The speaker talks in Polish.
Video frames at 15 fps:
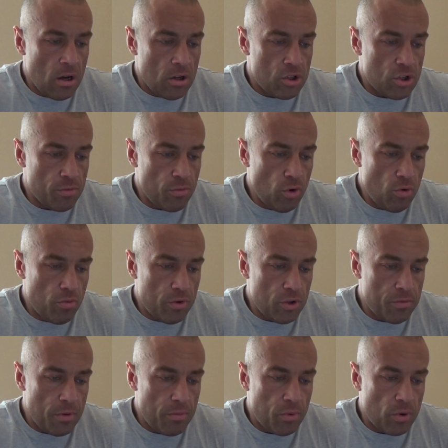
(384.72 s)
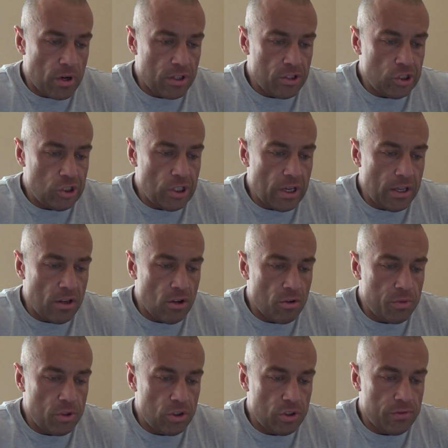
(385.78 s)
Czy mógłbyś mi poradzić, jakie
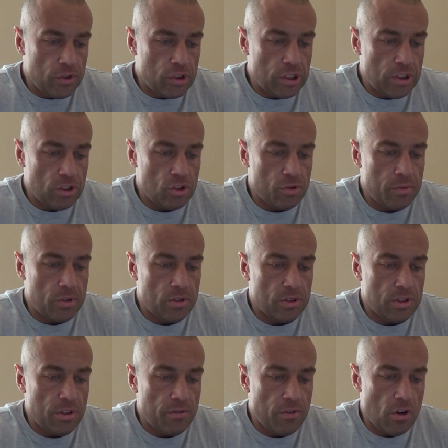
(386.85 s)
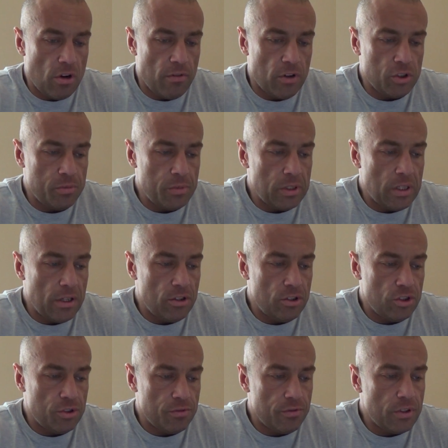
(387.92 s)
robić ćwiczenia, żeby to zniwelować? Mi daje,
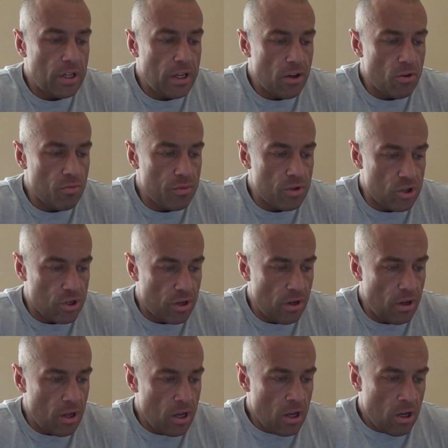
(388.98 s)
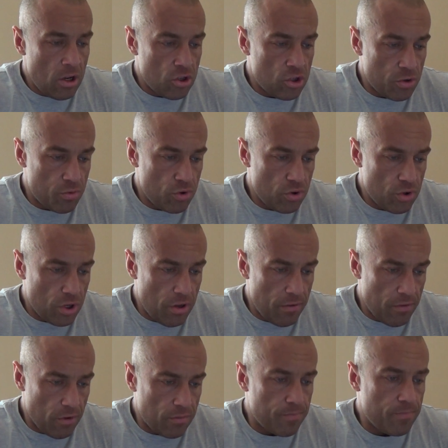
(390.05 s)
wydaje mi się, że brzuszki
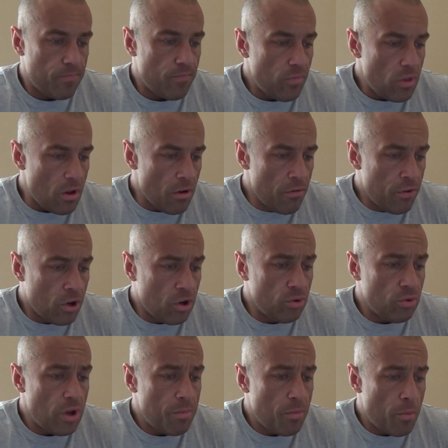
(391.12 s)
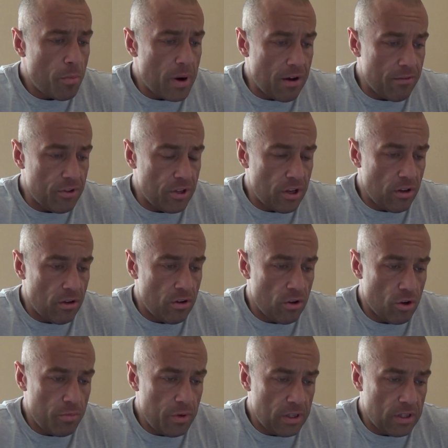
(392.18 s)
wy, wykonuję poprawnie
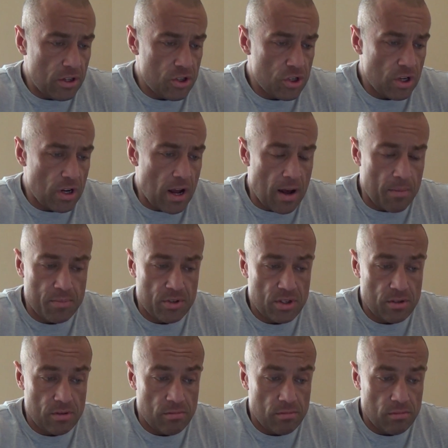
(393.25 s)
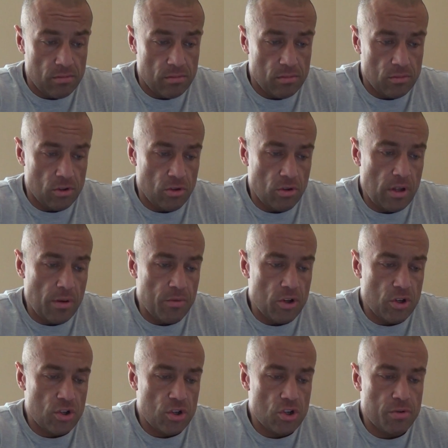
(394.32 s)
Robię też apps. Dodam
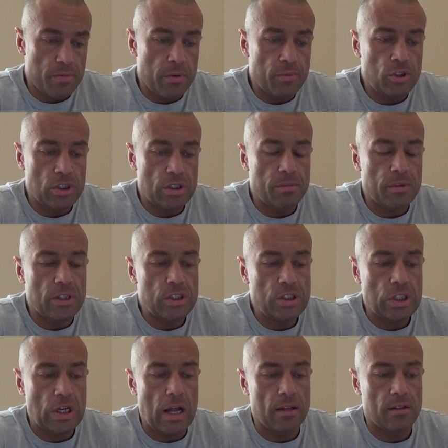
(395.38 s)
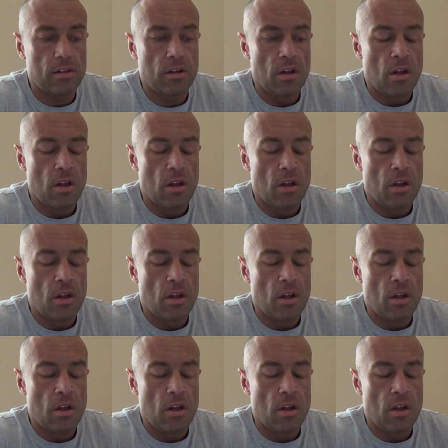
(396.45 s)
jeszcze, że mam 17 lat.